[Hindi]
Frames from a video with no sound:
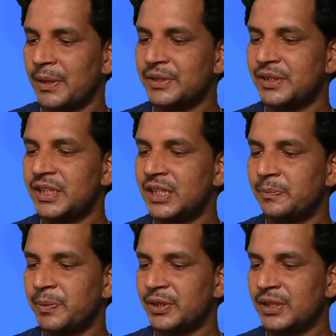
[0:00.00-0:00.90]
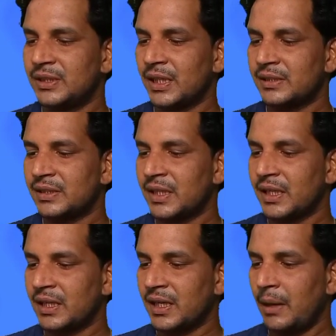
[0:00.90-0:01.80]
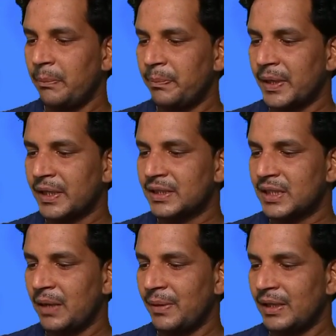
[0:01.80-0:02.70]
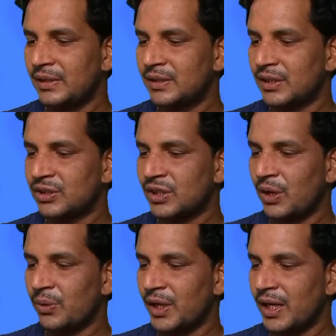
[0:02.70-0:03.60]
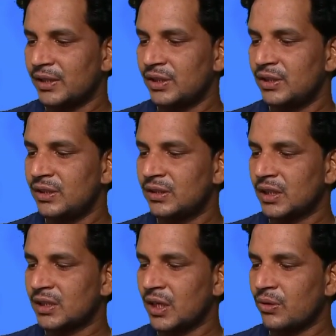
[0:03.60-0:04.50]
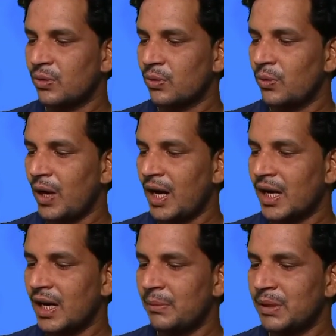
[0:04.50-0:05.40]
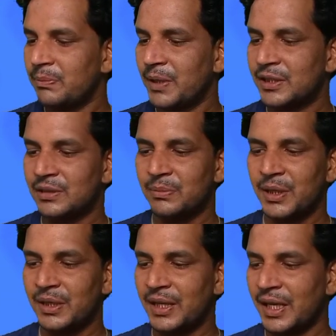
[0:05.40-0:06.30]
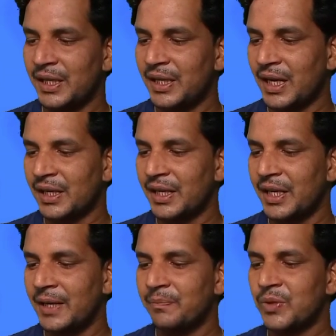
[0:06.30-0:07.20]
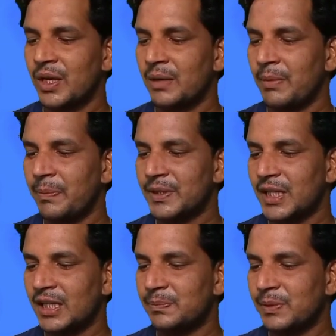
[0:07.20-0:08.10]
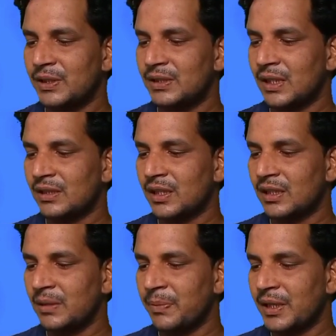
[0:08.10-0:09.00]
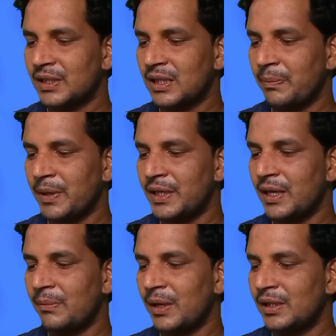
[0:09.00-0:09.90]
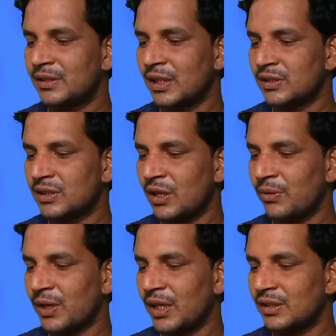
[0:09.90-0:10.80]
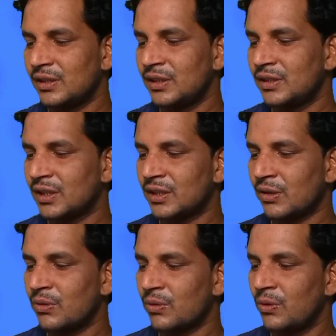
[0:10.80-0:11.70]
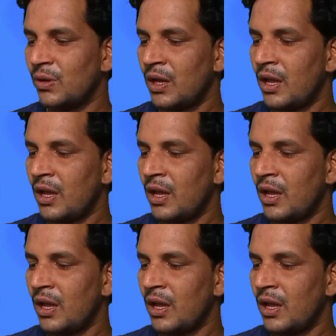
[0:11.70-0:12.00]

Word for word: 25 प्रतिशत से कम परीक्षा वाली संस्थाओं के अतिथि शिक्षकों को आगामी वर्ष में नहीं रखने व 50 प्रतिशत तक की परीक्षा परिणाम वाली संस्थाओं के अतिथि शिक्षकों को